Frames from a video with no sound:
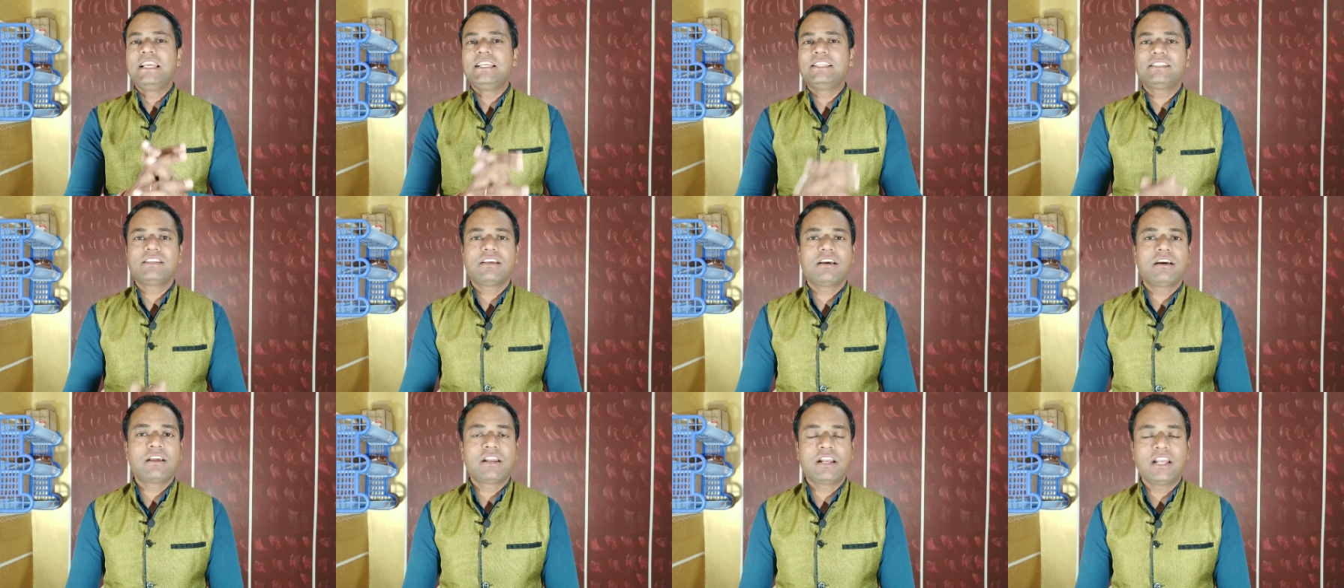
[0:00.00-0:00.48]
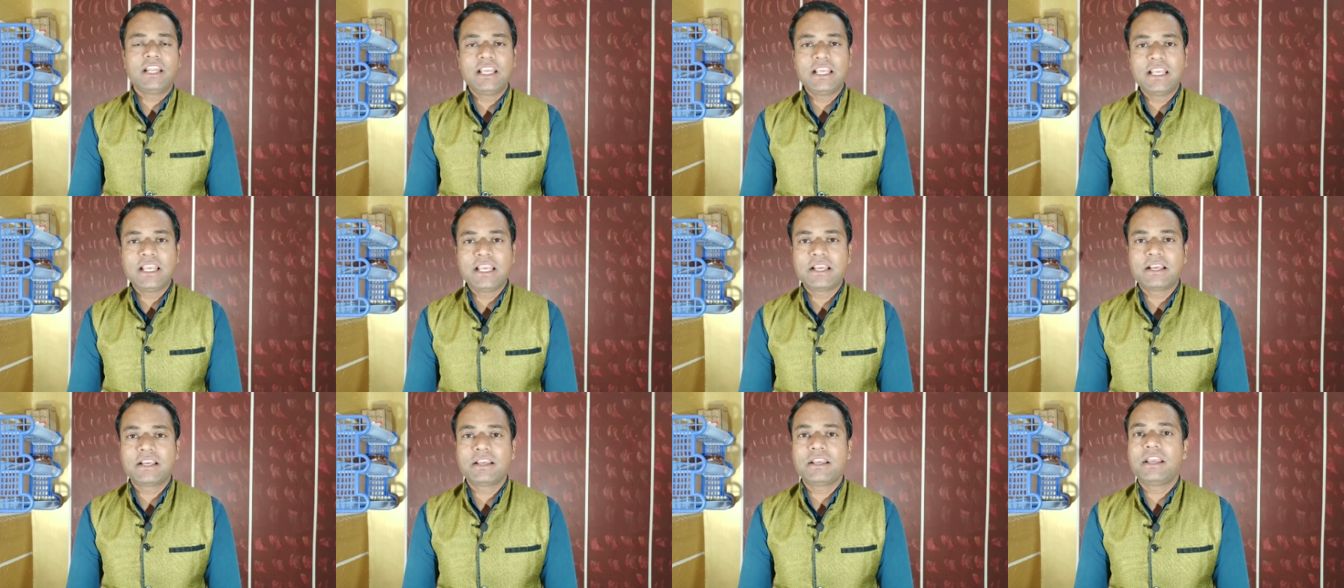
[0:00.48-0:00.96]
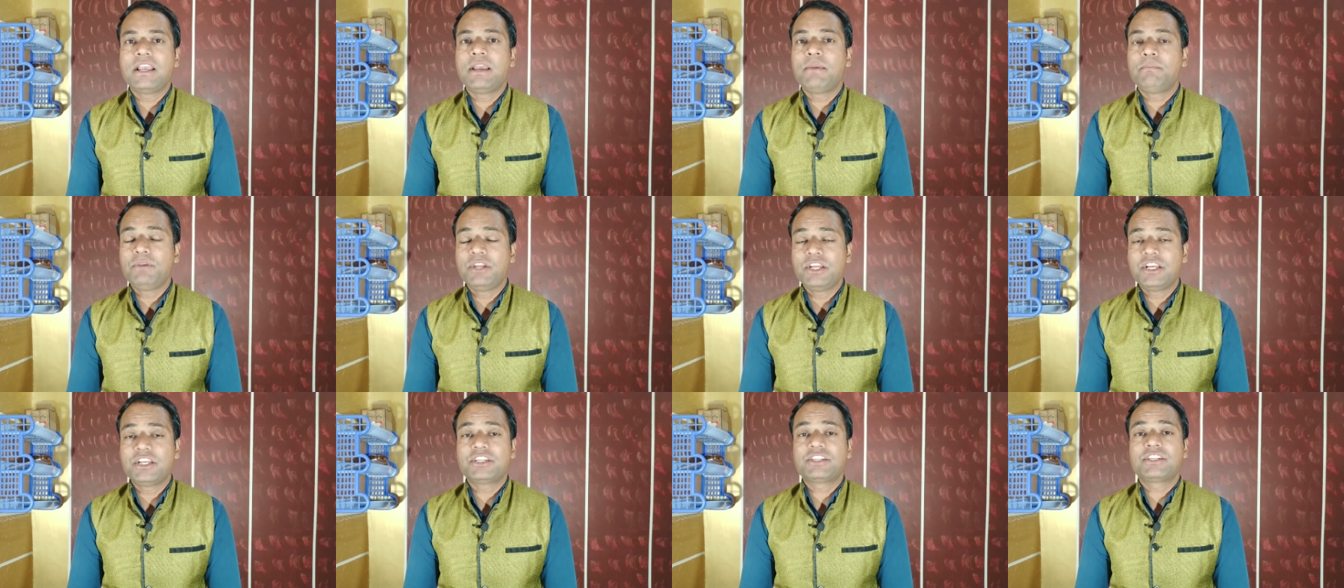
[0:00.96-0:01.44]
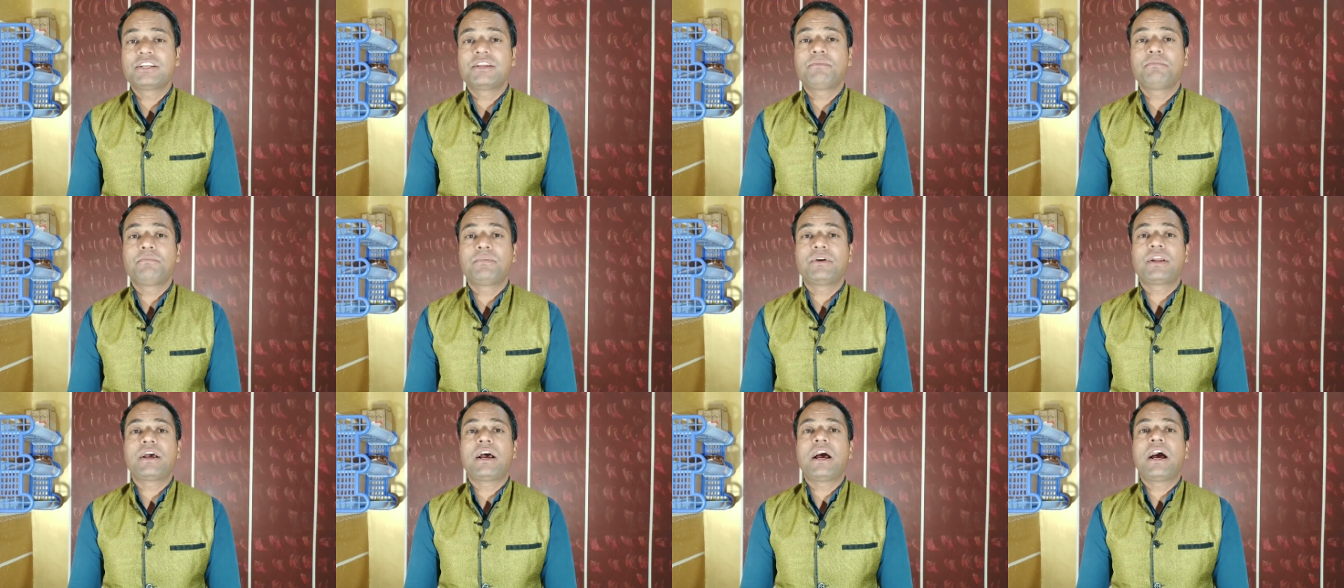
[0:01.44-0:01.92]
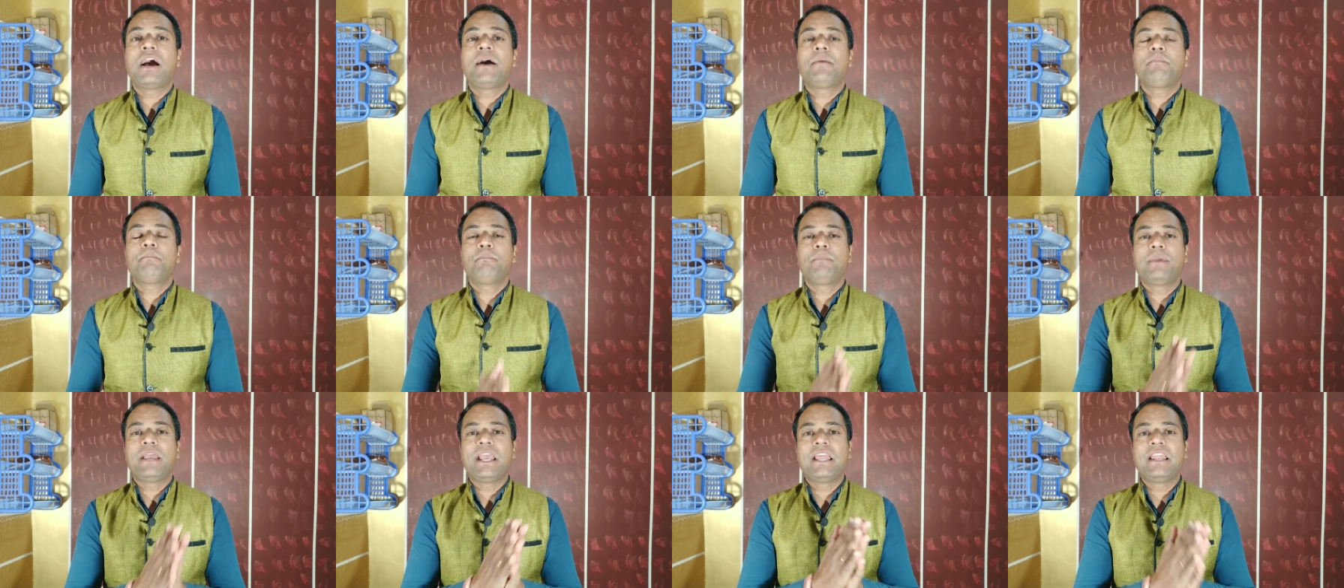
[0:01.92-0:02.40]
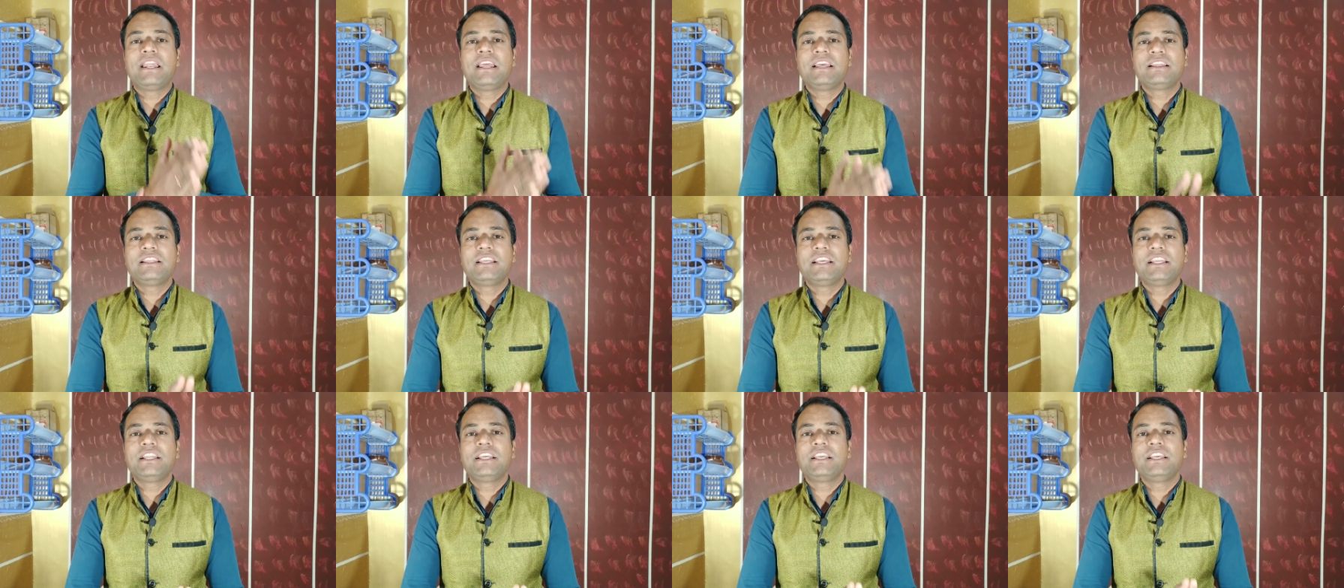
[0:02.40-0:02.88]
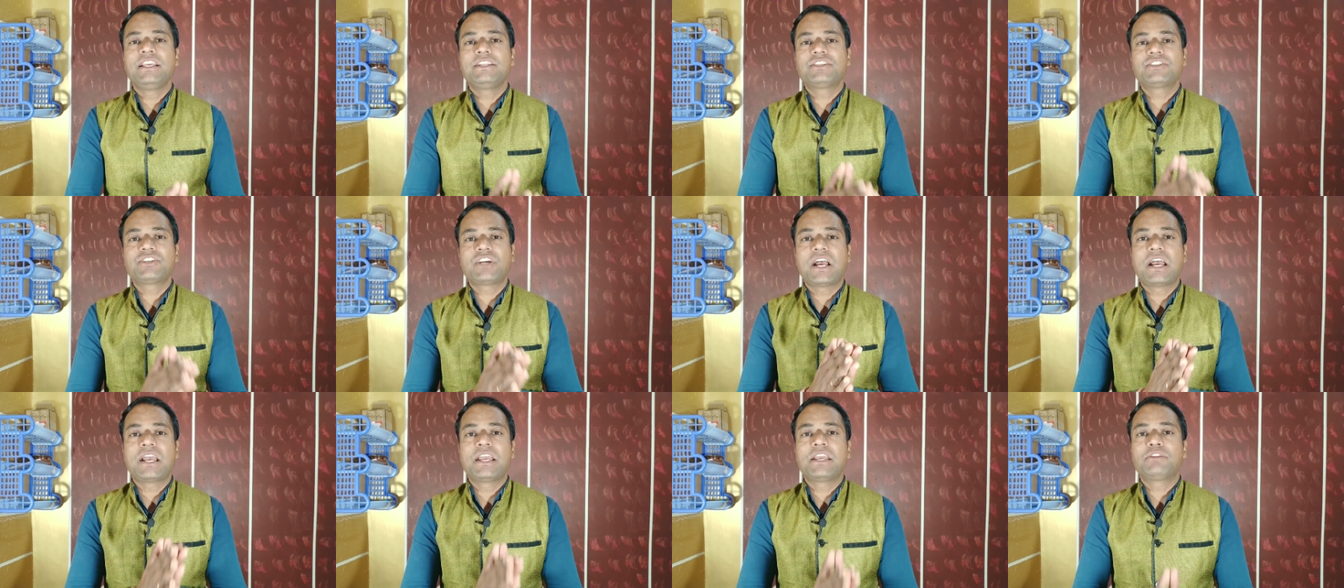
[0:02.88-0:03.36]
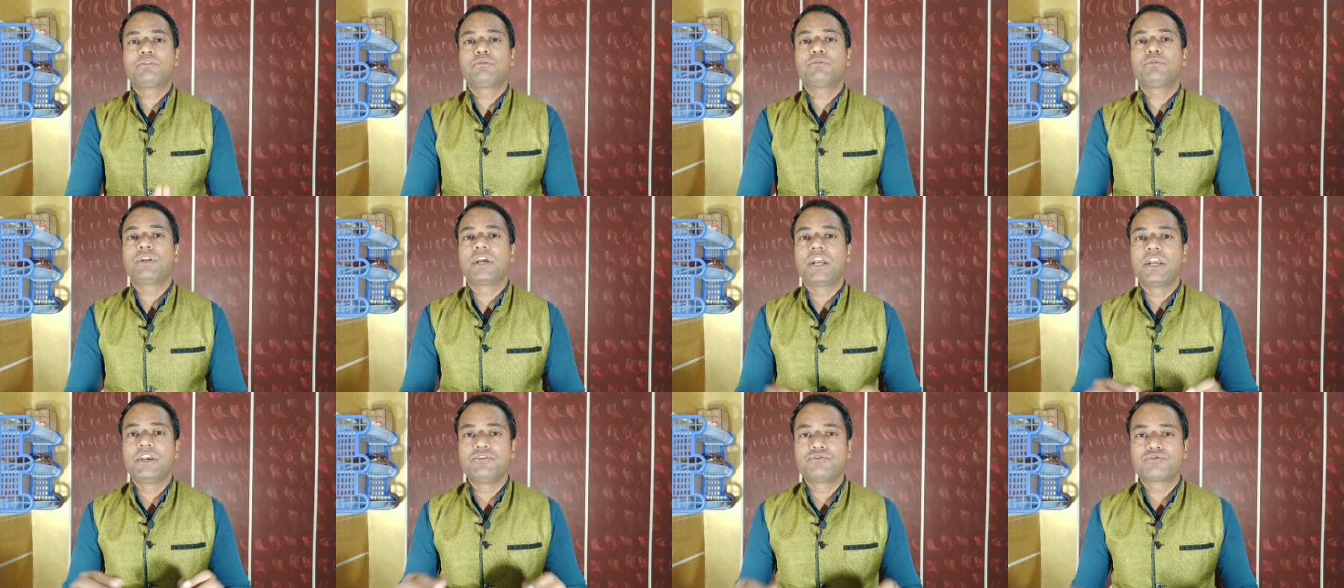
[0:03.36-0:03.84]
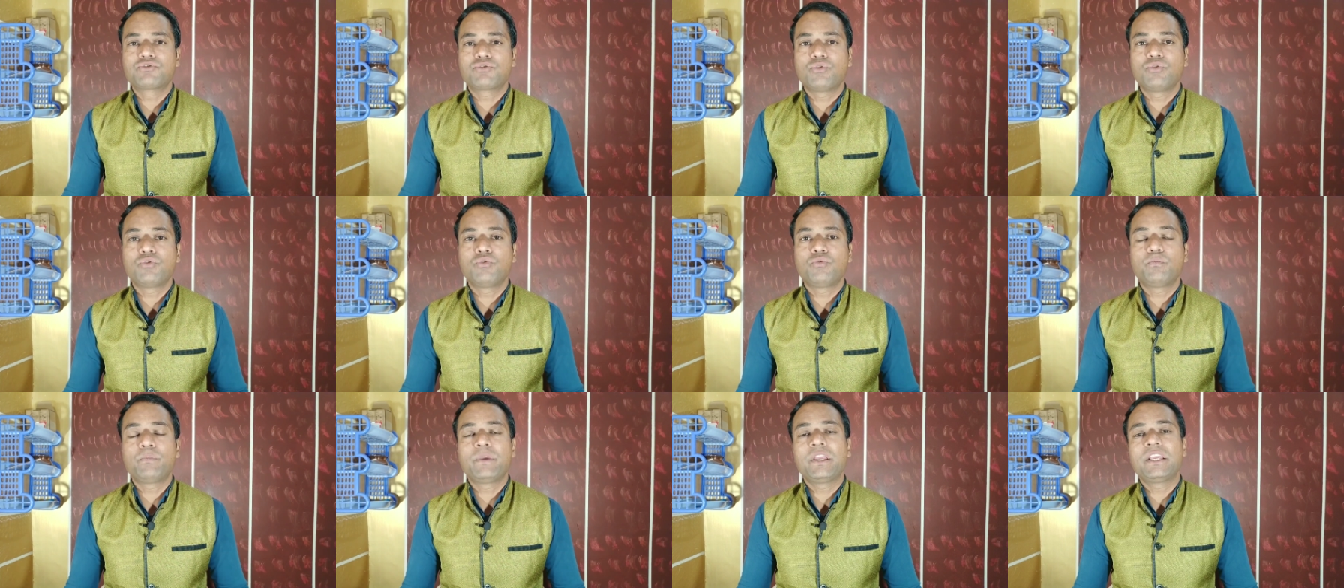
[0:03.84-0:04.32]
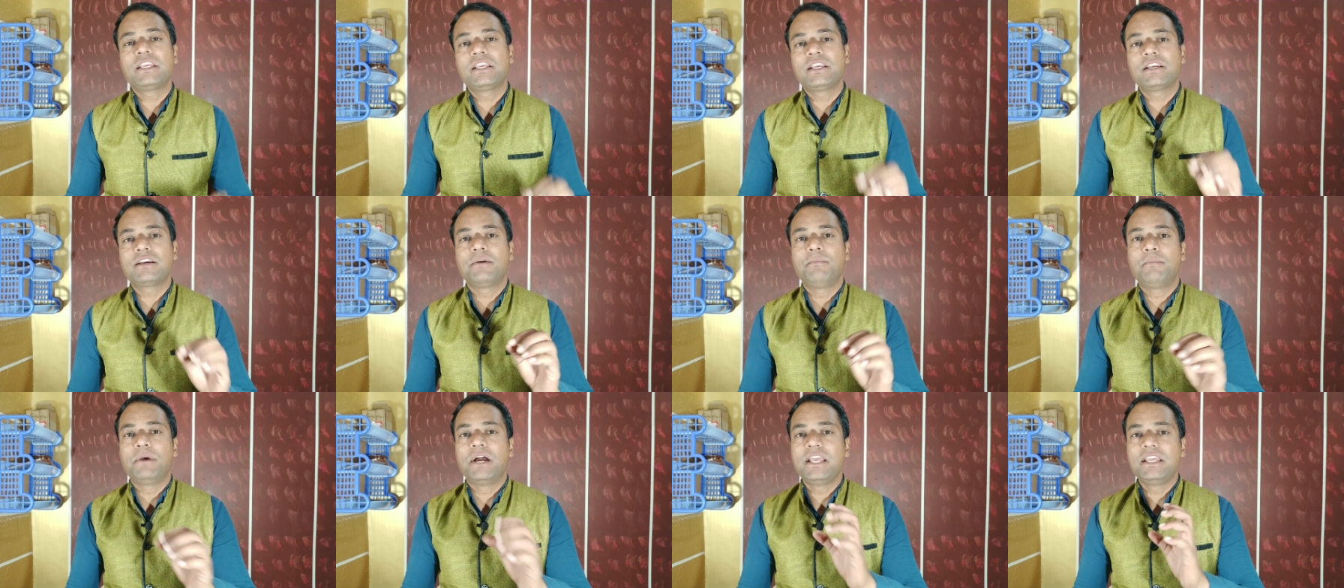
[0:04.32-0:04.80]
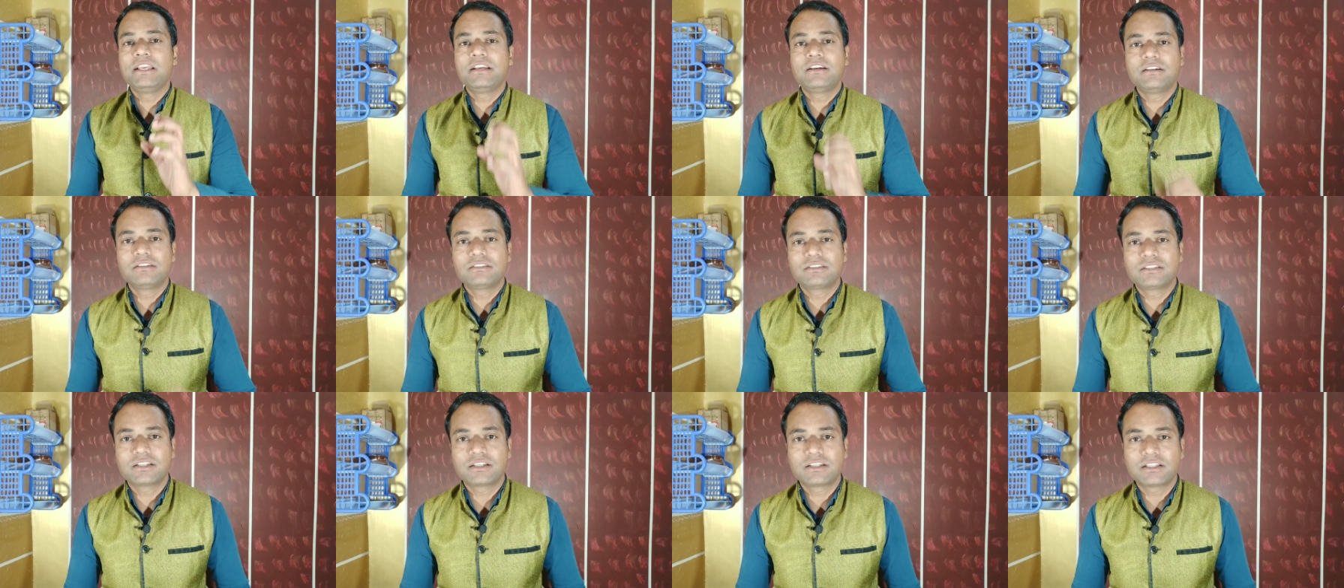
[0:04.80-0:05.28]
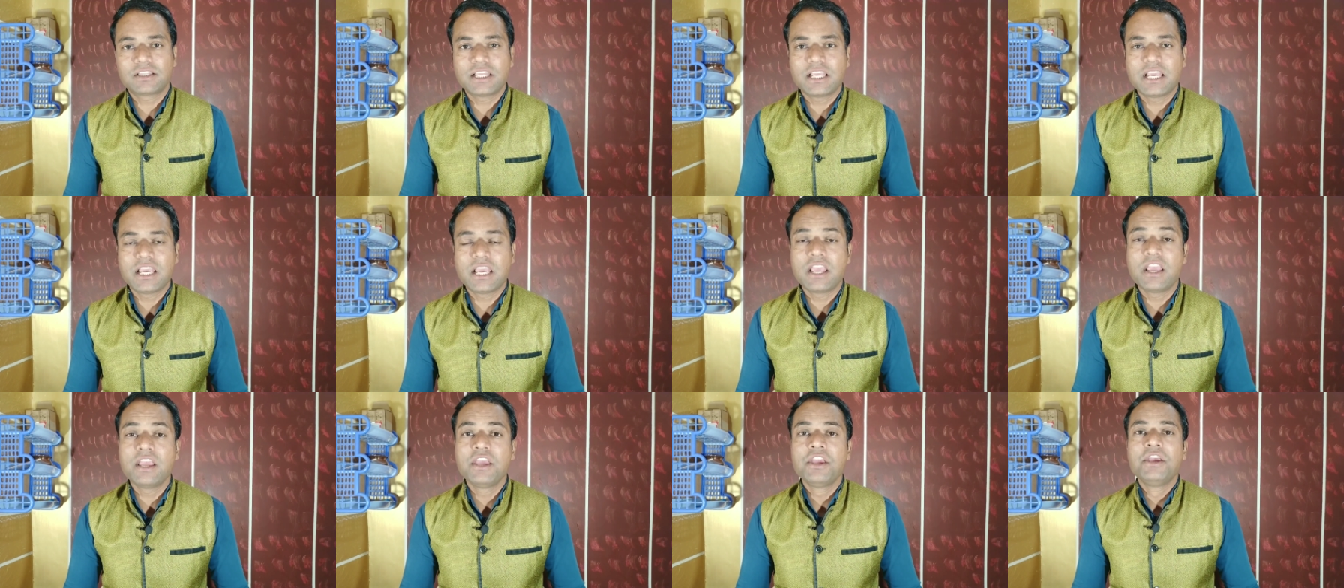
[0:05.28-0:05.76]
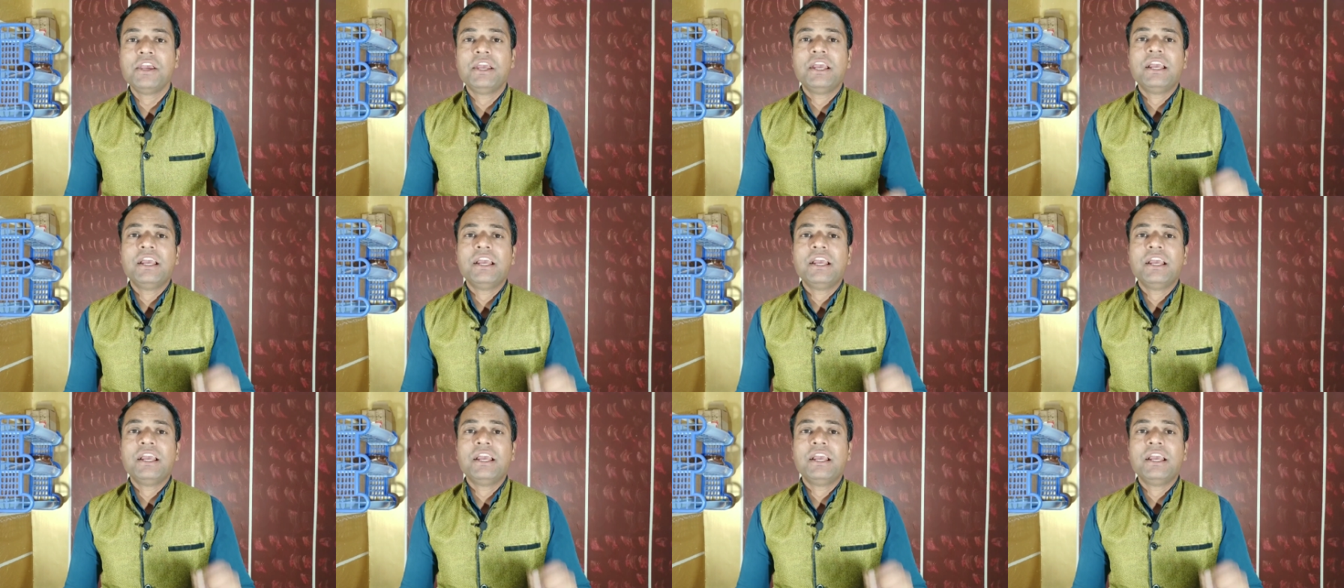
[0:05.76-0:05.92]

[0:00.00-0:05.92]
इस अर्निंग एक एप्लीकेशन पर आप पहले दिन ही चाहे तो ढाई सौ रुपये की कमाई कर सकते हैं